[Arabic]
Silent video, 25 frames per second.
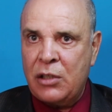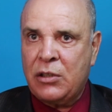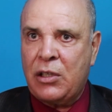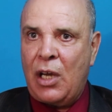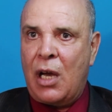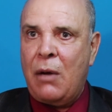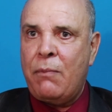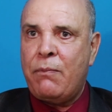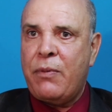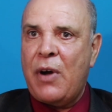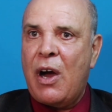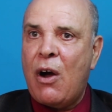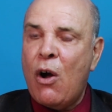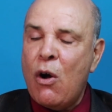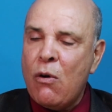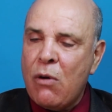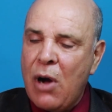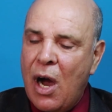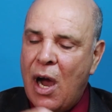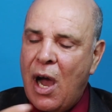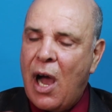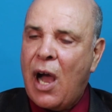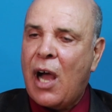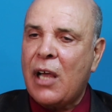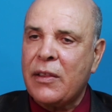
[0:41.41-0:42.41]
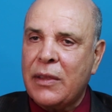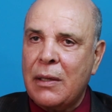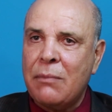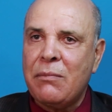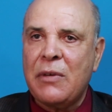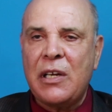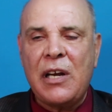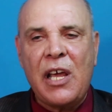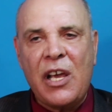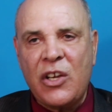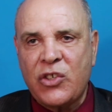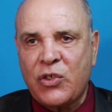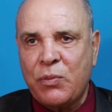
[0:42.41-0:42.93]
تحبوا هو اعظم
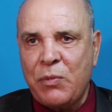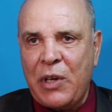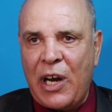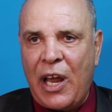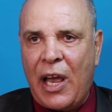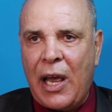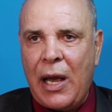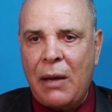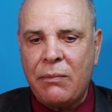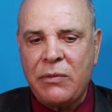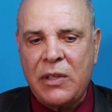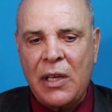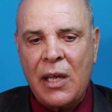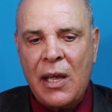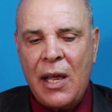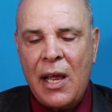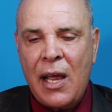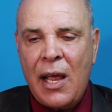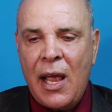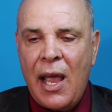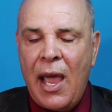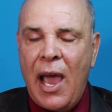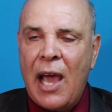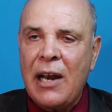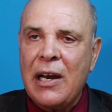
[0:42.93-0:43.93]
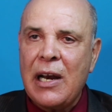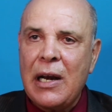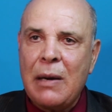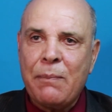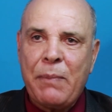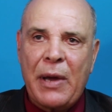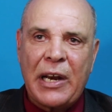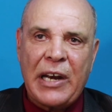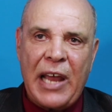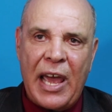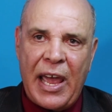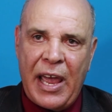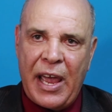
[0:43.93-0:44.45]
من الهاشمي الحامدي هل
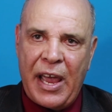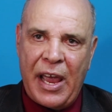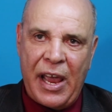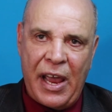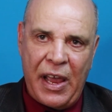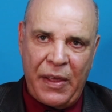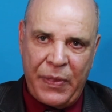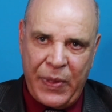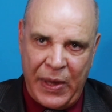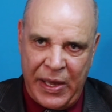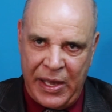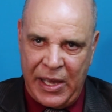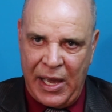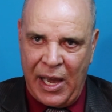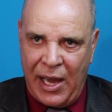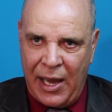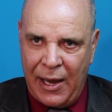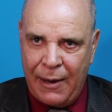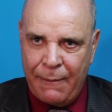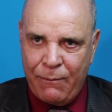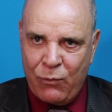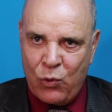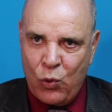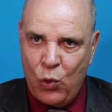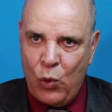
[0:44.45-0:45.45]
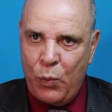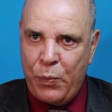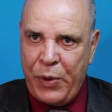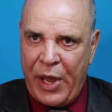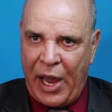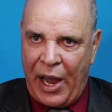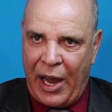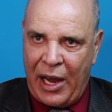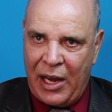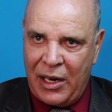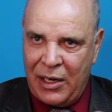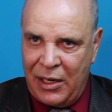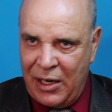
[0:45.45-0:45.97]
البلاهه هذه
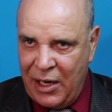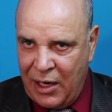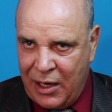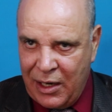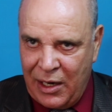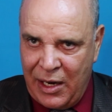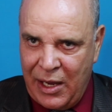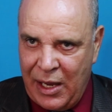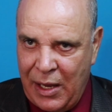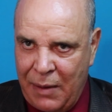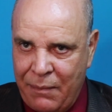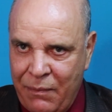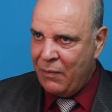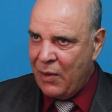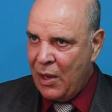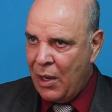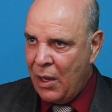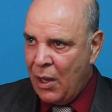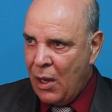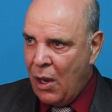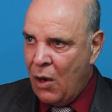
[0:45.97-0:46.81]
وبيعان الكلام